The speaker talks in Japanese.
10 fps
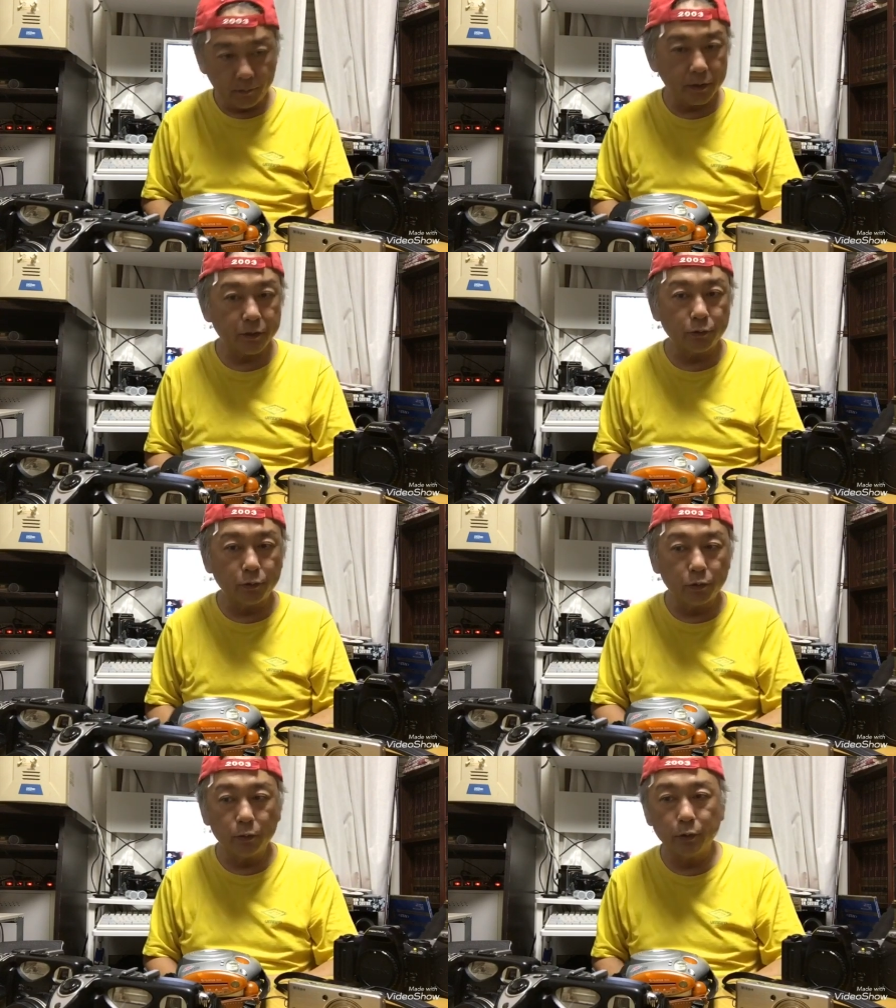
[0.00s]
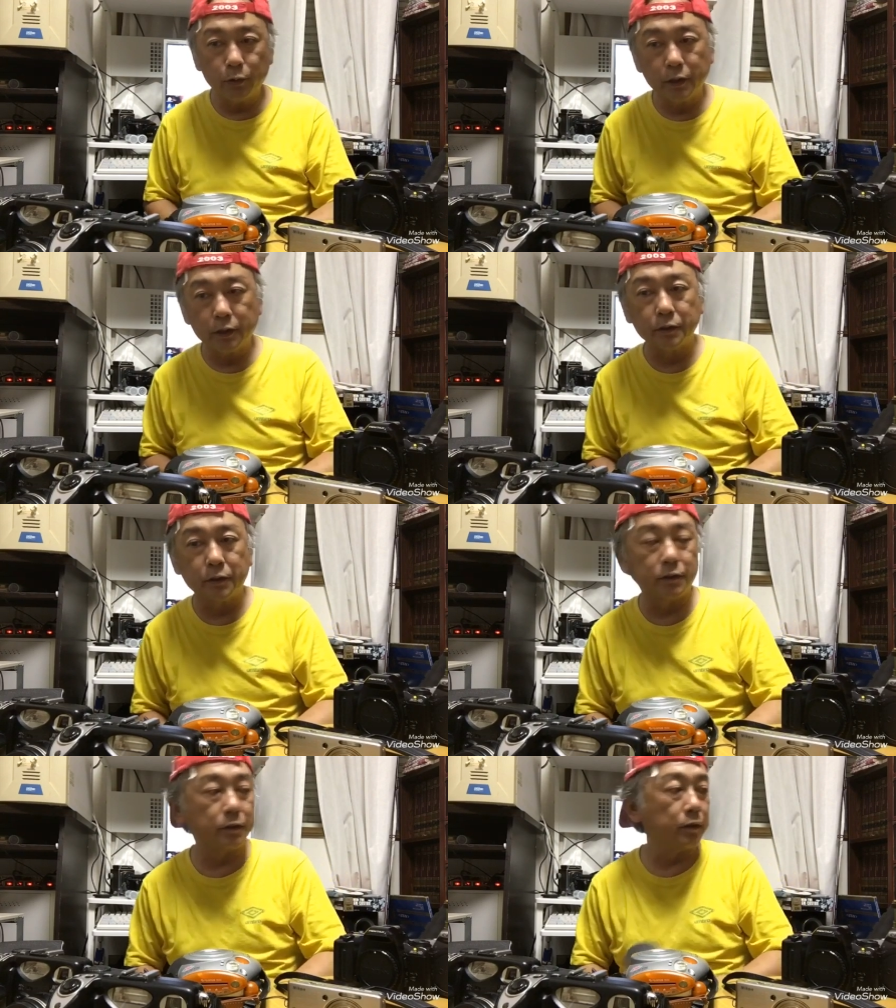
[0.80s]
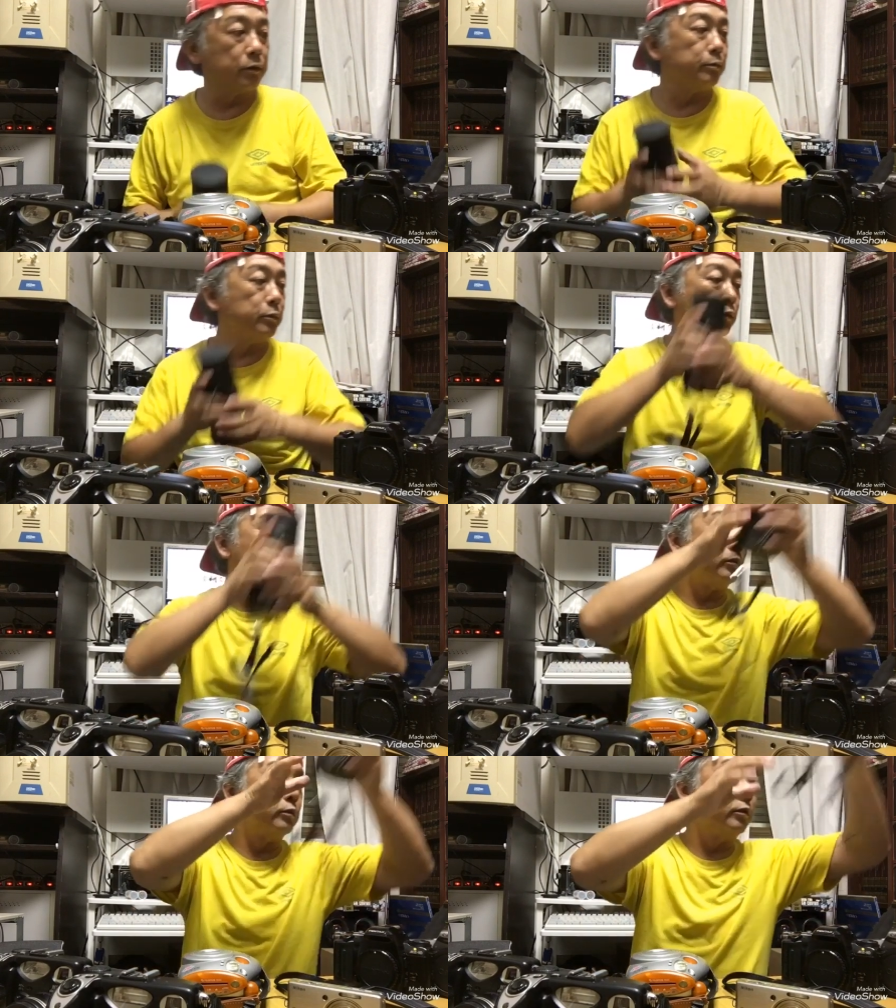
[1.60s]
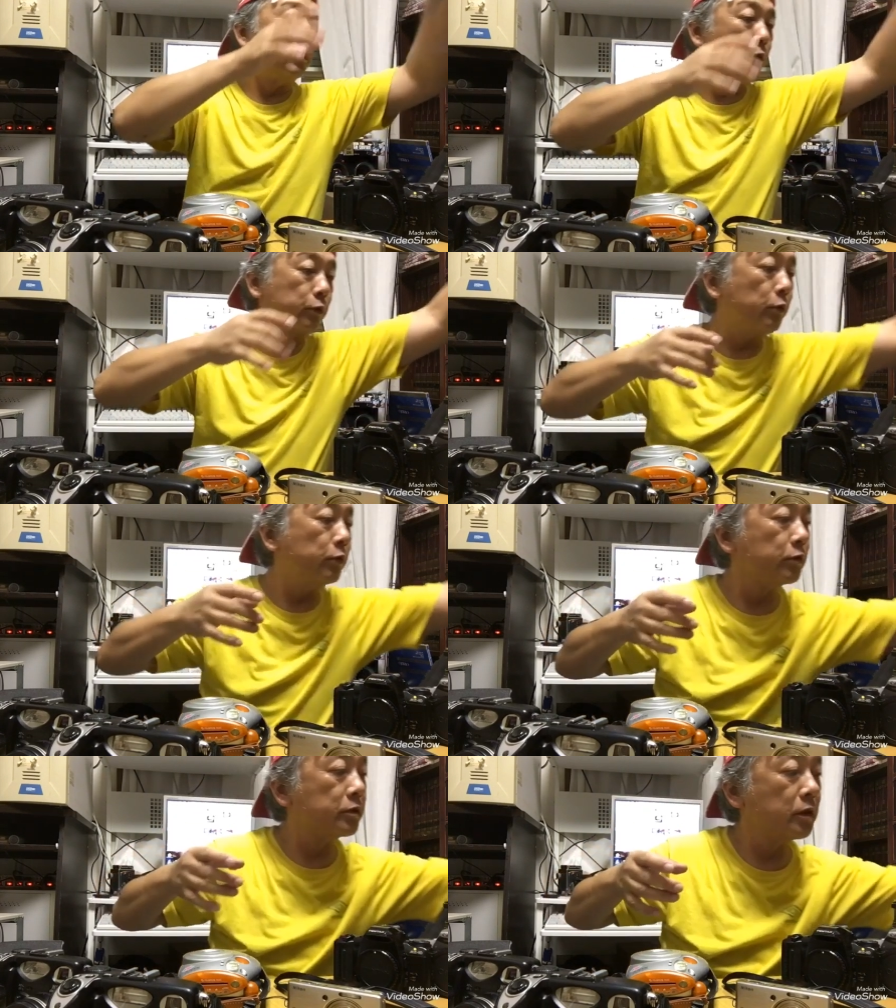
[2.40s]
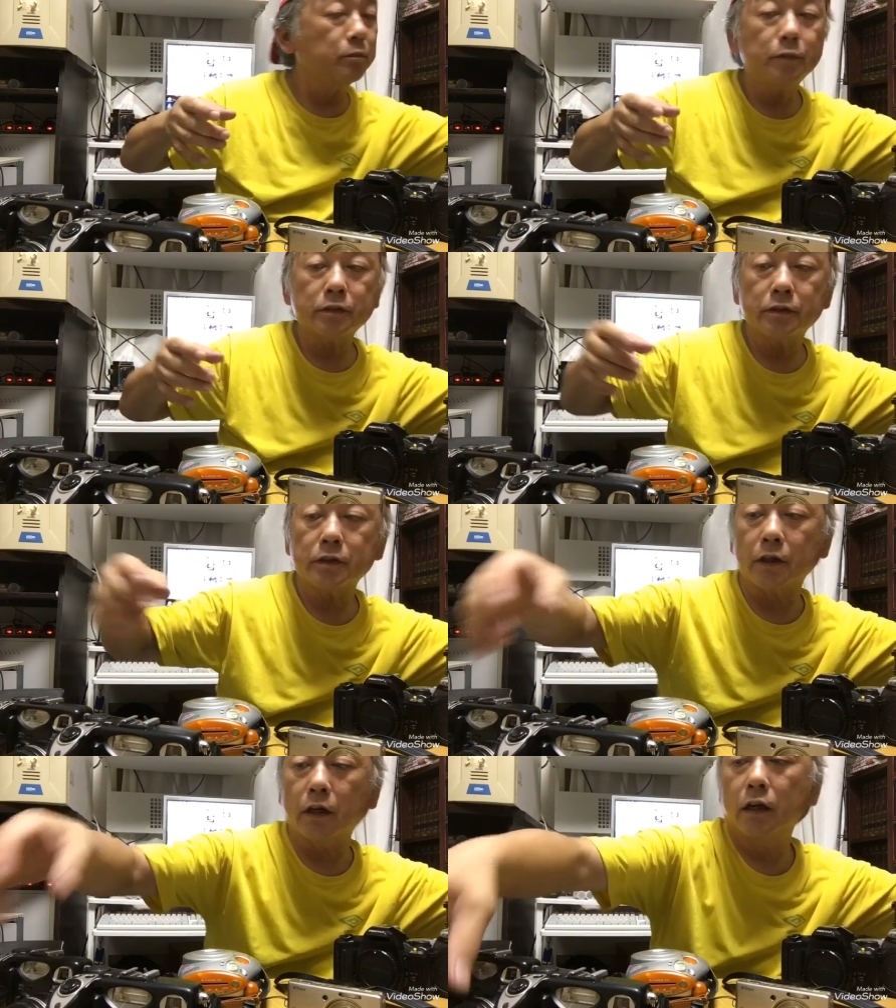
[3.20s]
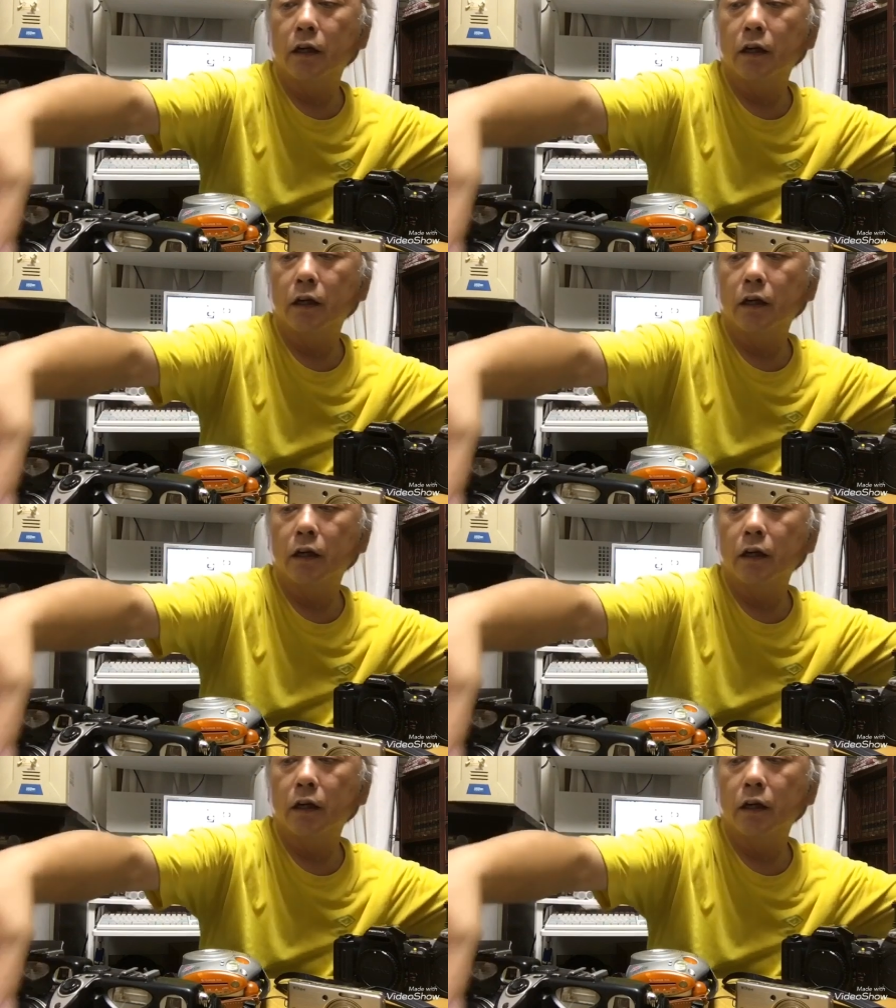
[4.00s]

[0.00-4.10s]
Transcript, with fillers: でストロボなんですけどもほとんど全滅でした